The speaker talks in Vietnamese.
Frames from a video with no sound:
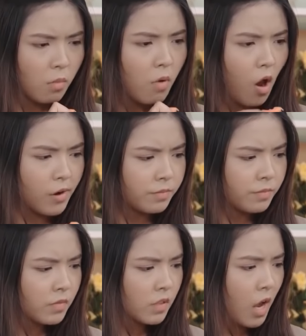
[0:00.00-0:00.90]
Đúng rồi
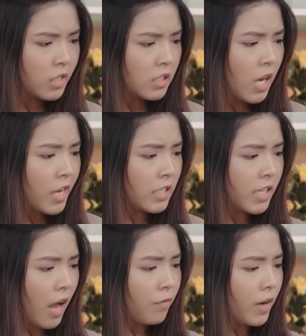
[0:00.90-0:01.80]

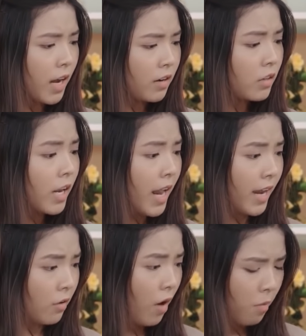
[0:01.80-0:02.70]
Cái này không phải cà rốt Đà
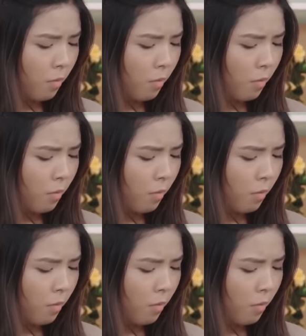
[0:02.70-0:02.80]
Lạt đâu